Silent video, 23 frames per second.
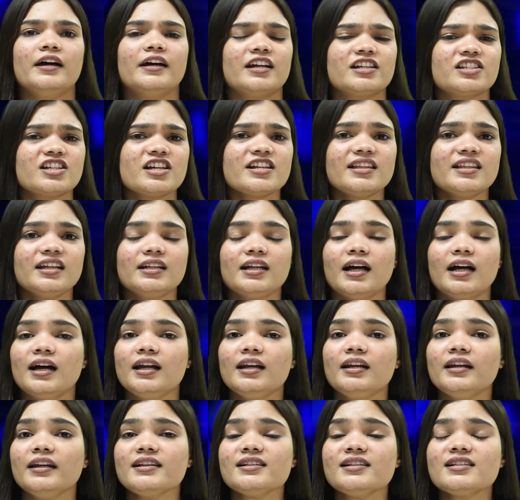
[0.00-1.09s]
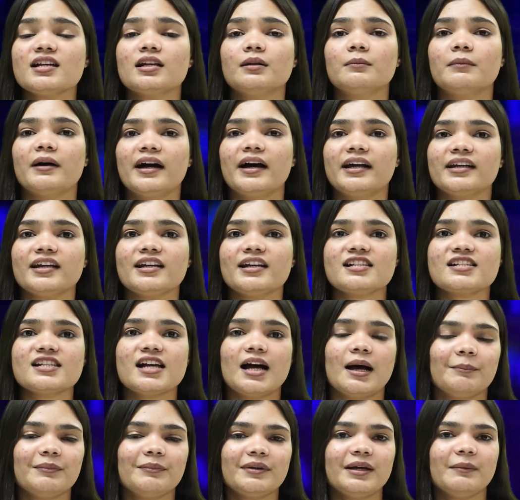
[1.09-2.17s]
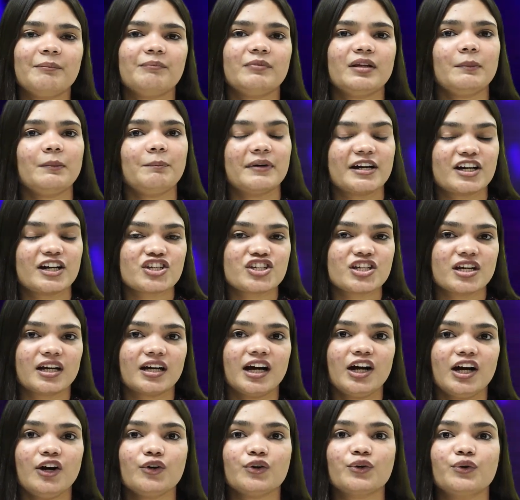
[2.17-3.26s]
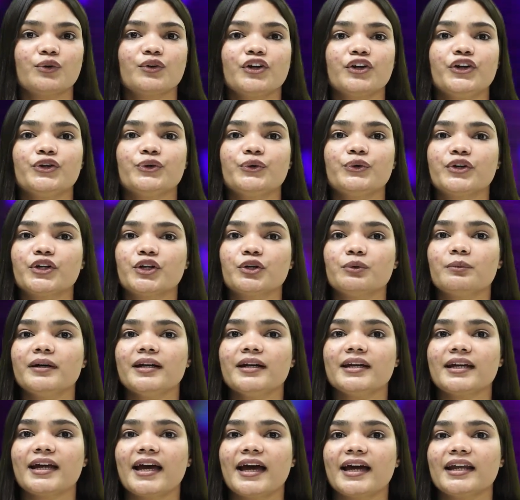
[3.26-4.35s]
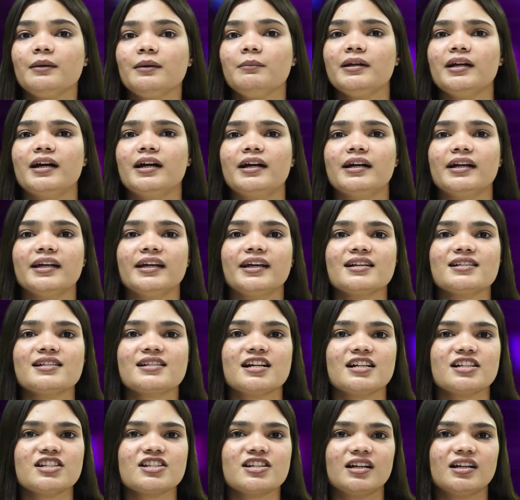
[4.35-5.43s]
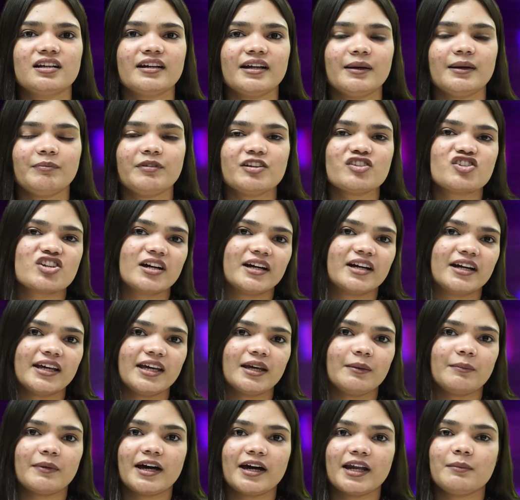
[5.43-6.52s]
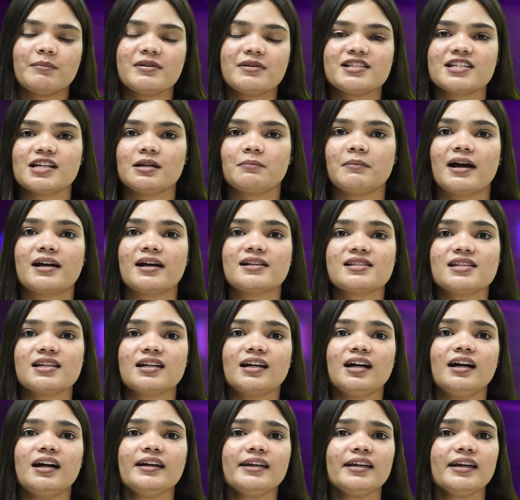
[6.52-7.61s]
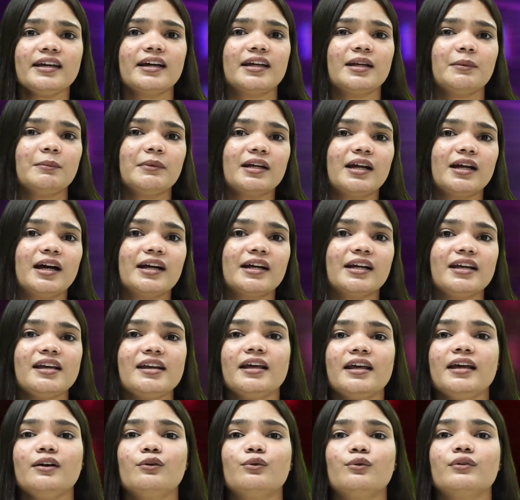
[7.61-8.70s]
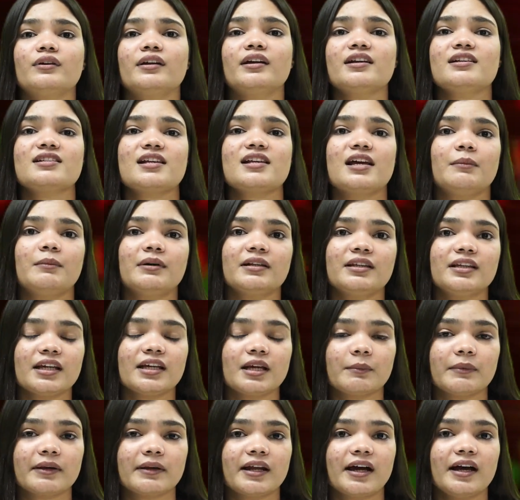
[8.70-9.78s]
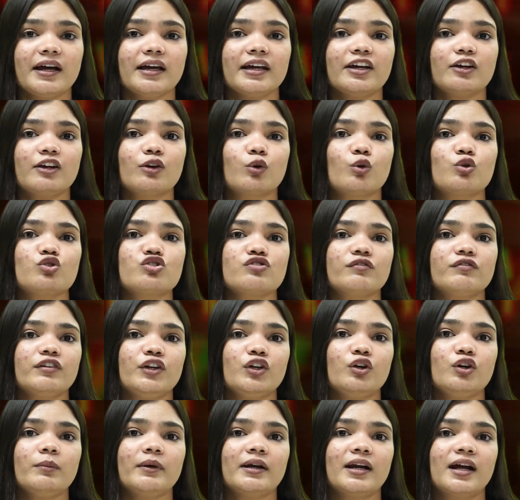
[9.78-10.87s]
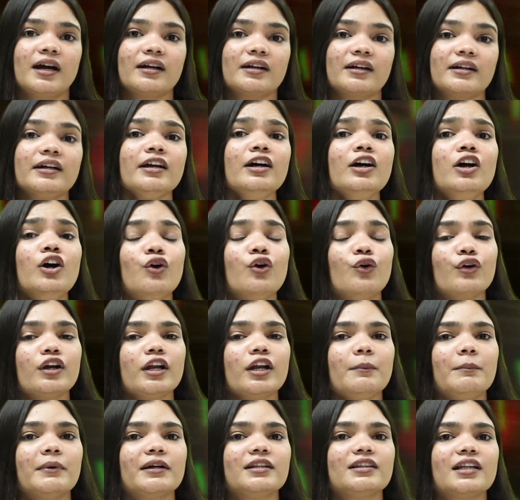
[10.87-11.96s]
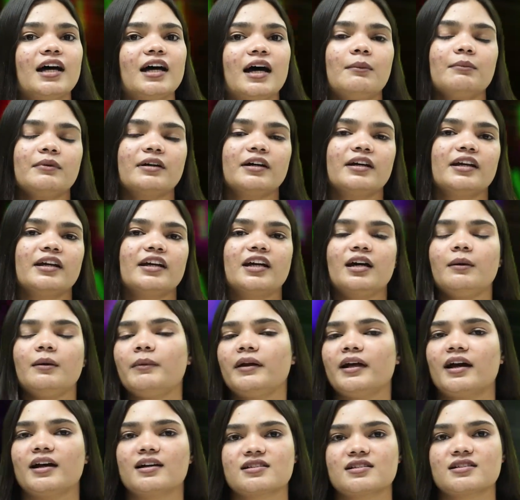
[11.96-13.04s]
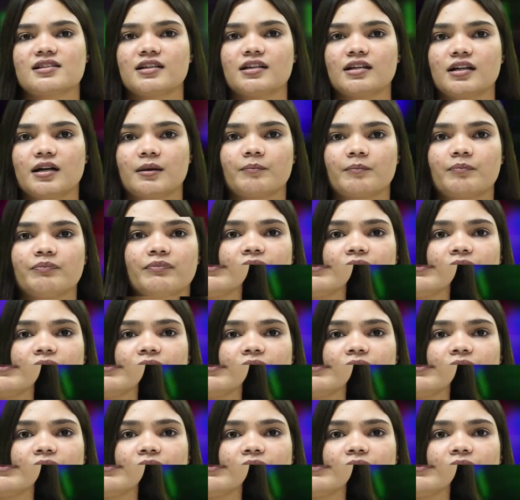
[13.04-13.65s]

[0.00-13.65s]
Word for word: रजत दलाल ने सलमान के सामने अपना पक्ष रखा उन्होंने यूट्यूबर कैरी मिनाटी के साथ चल रहे अपने झगड़े के बारे में सलमान से कहा कि कैरी मिनाटी ने उनकी सहमति के बिना एक रोस्ट वीडियो बनाकर उन्हें बदनाम करने का प्रयास किया